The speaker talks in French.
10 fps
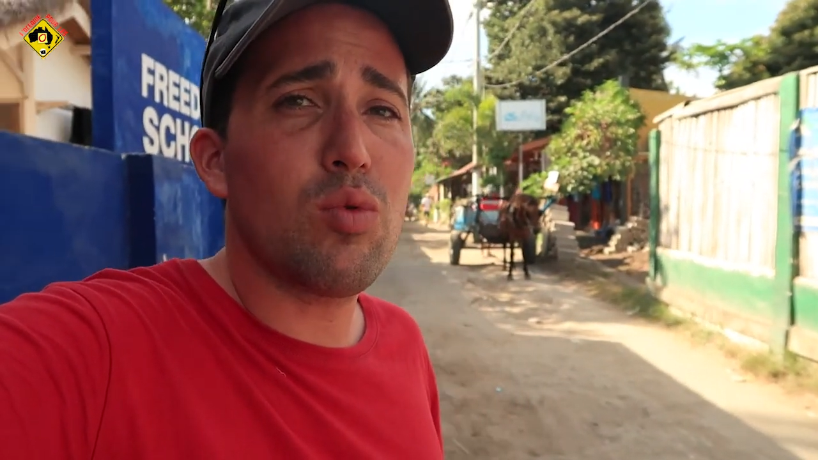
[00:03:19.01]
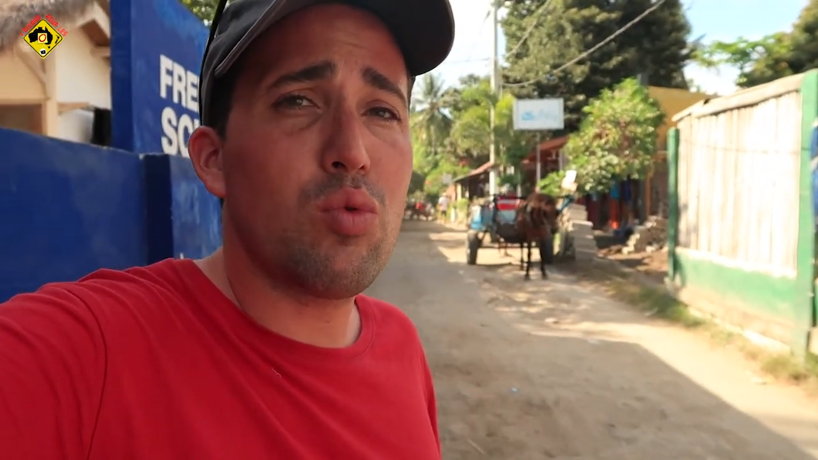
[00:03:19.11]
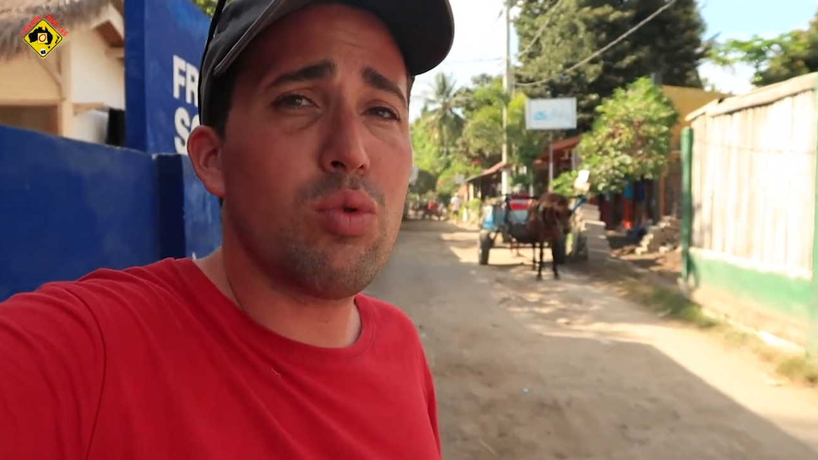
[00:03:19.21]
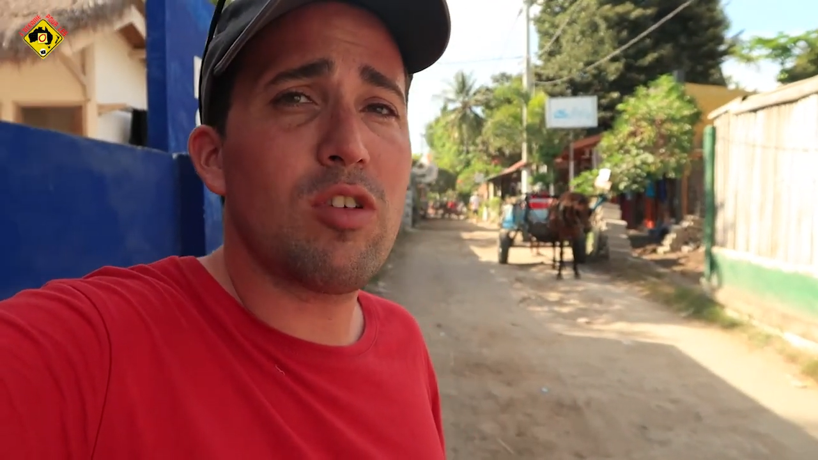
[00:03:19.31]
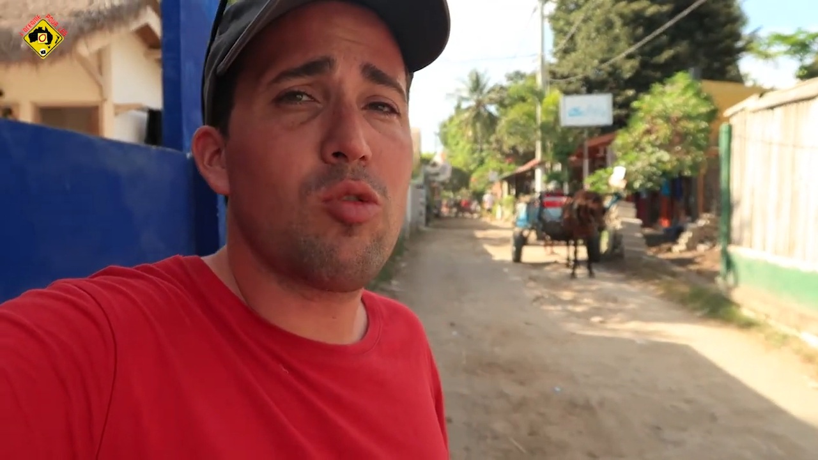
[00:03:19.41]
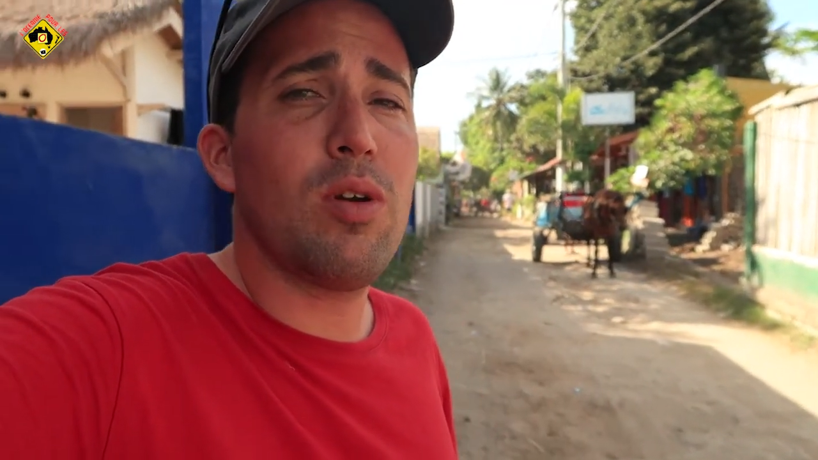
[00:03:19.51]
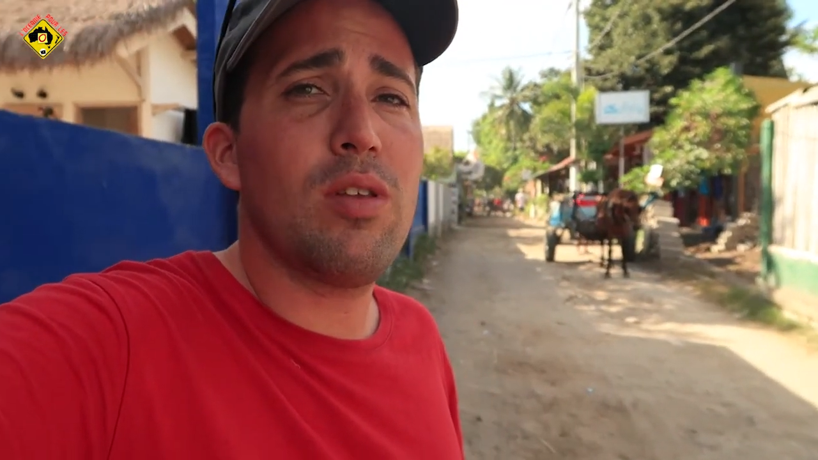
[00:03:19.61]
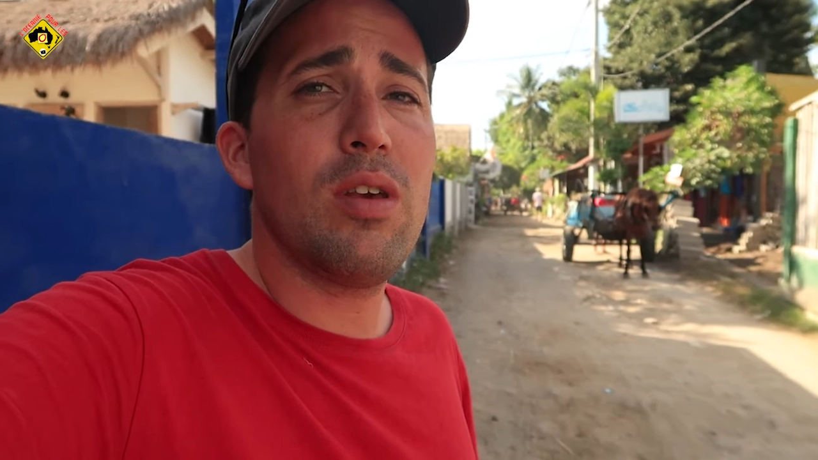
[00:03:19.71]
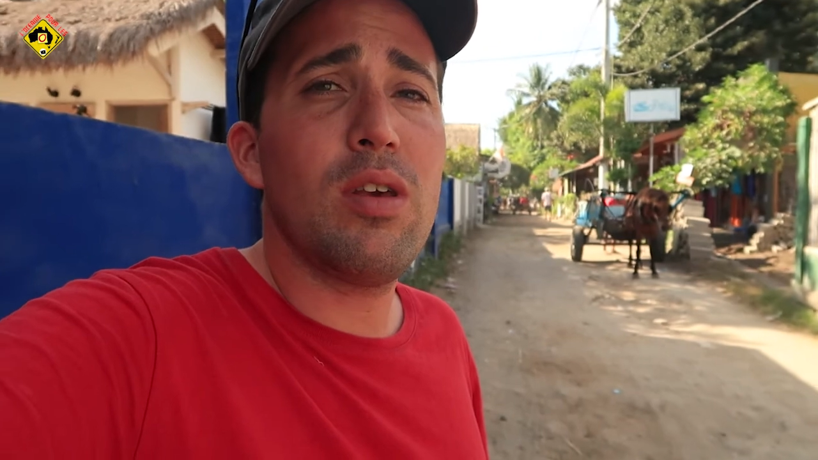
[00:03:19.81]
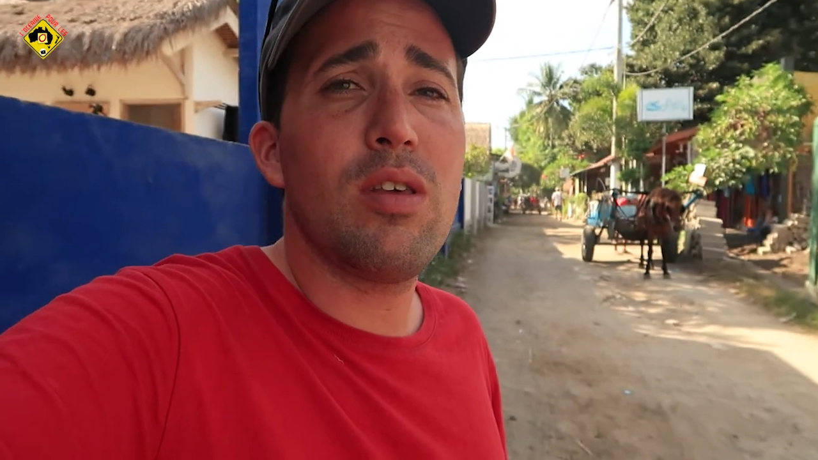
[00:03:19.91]

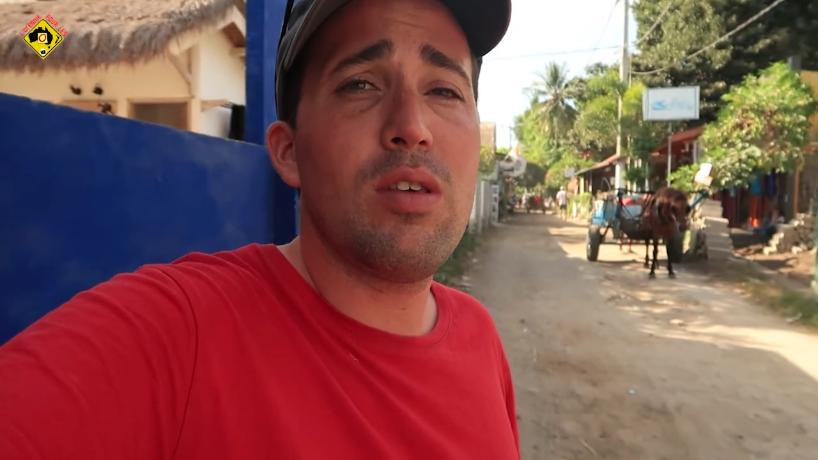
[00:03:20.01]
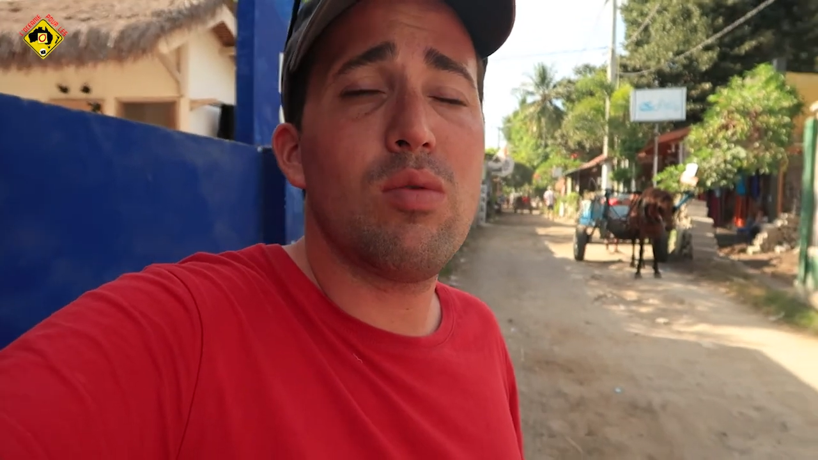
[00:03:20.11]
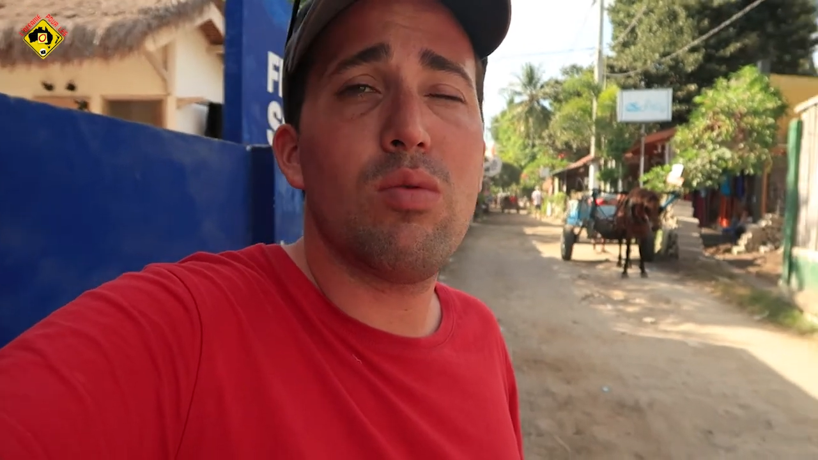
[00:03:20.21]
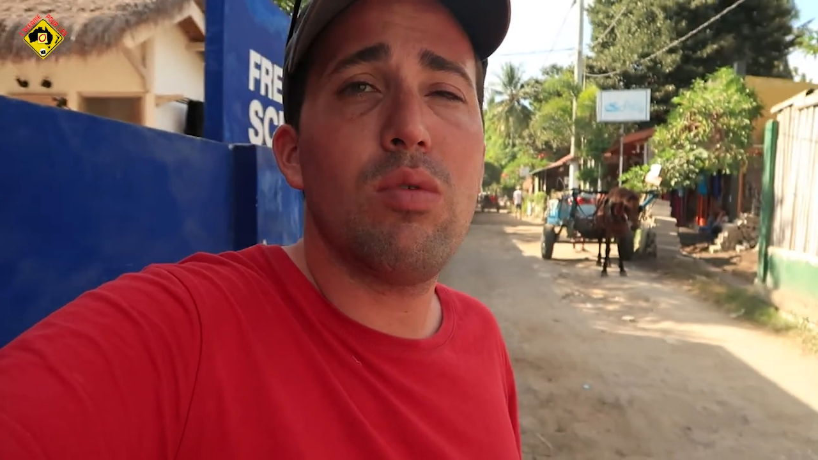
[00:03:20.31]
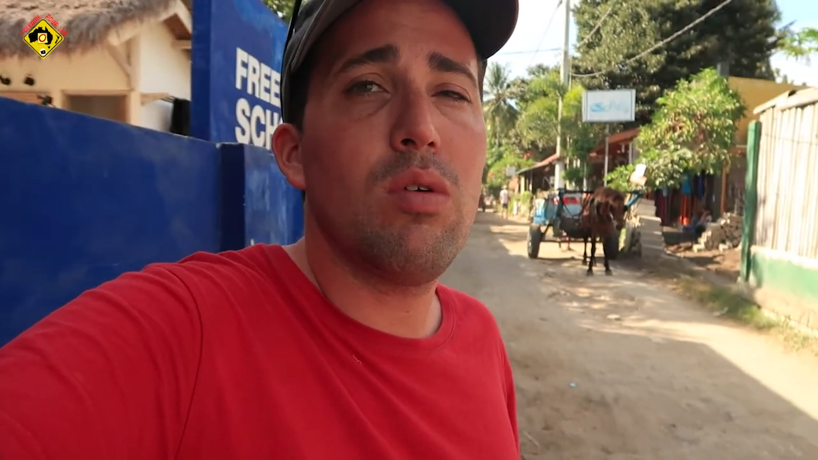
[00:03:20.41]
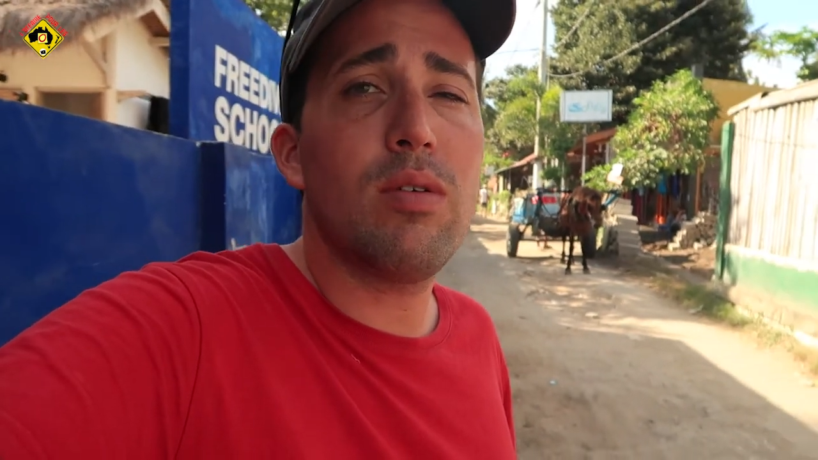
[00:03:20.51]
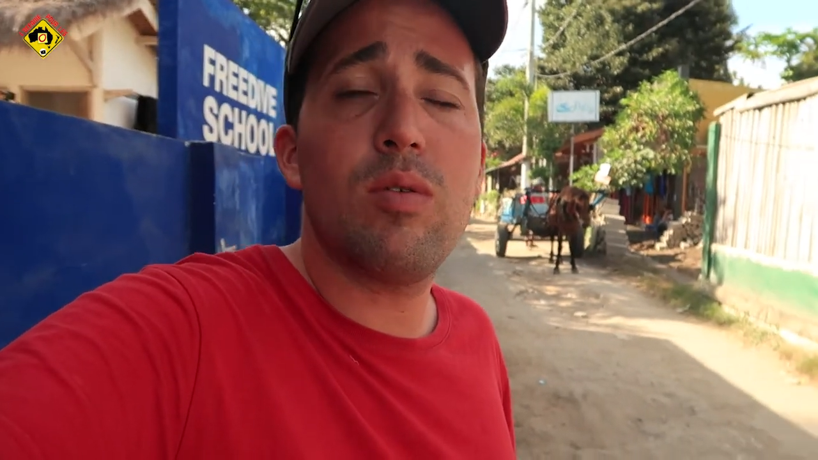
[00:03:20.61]
surexploités, qui, sont, euh,